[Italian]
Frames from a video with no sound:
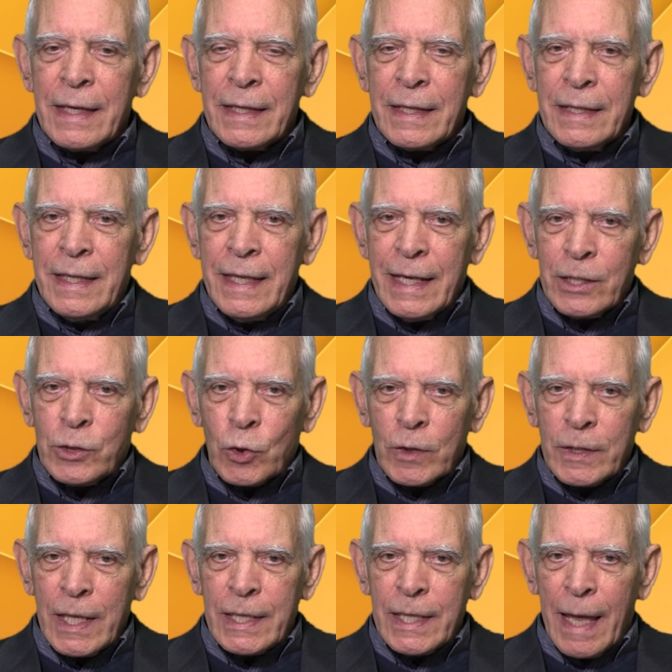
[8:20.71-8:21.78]
dietro
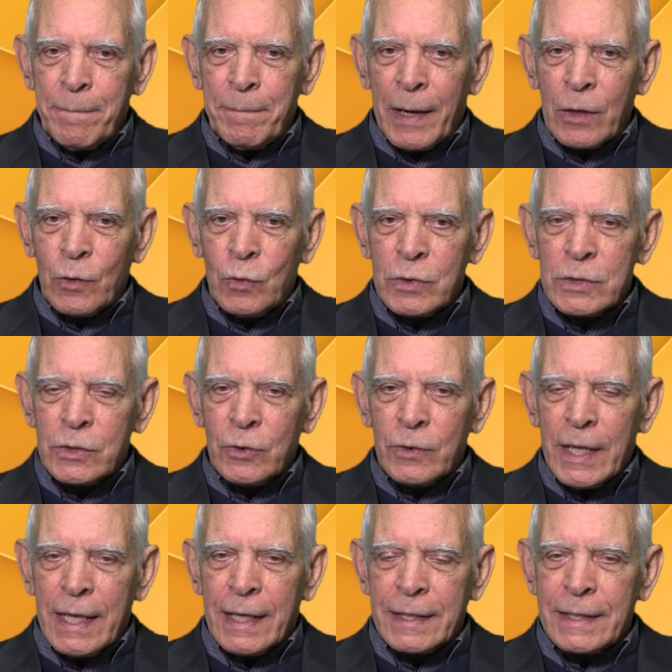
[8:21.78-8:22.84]
di te per
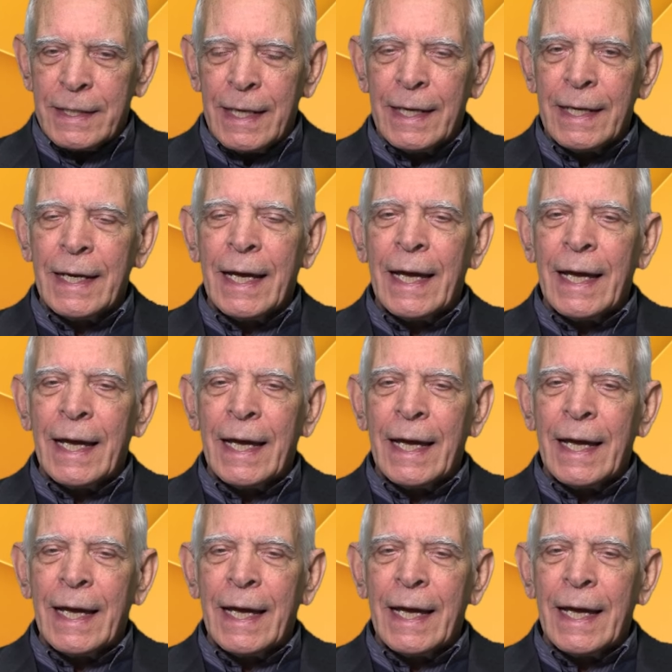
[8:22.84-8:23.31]
custodirti,